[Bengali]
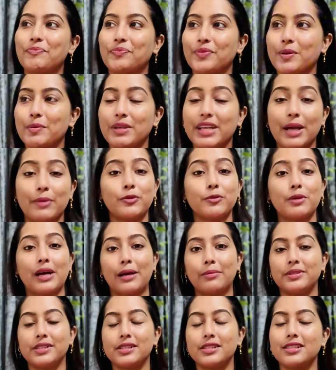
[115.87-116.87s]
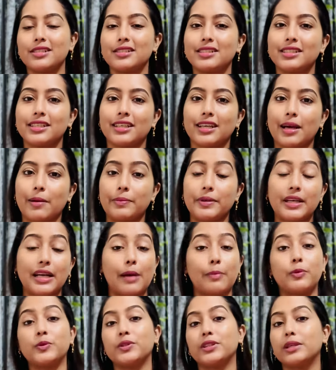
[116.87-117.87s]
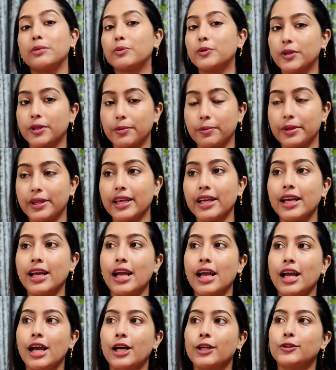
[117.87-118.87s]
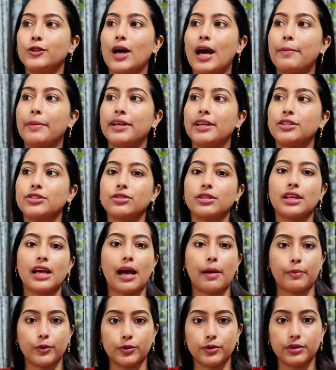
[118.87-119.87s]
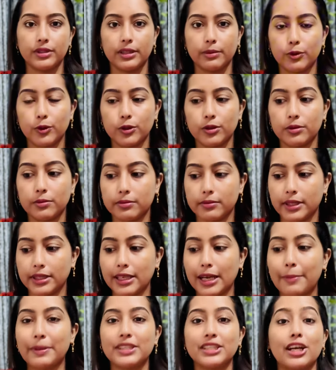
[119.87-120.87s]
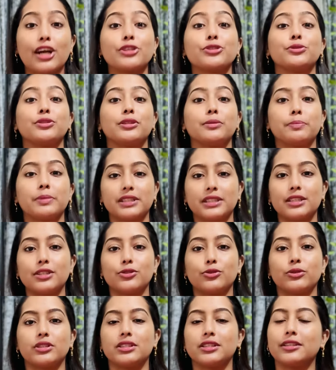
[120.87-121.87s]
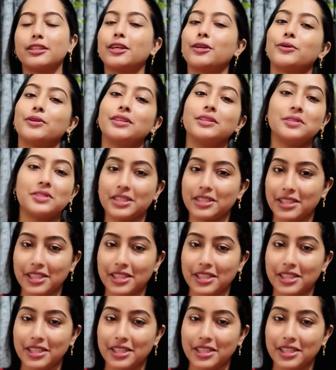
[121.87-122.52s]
মানে এমন ভাব নিচ্ছেন যে আপনার আপন দেবরের বিয়ে তো আমার আসলে আপন দেবর মানে আমার শাশুড়ির পেটের যদি চিন্তা করেন সেটা